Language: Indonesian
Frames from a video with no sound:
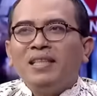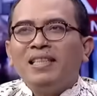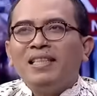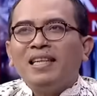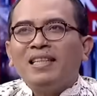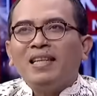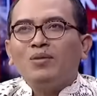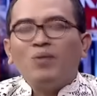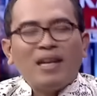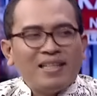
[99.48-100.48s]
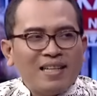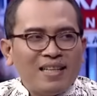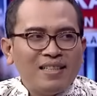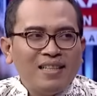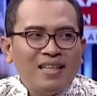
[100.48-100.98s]
ini ada aturan
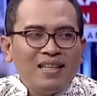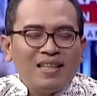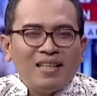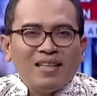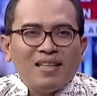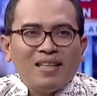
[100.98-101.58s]
kan uh,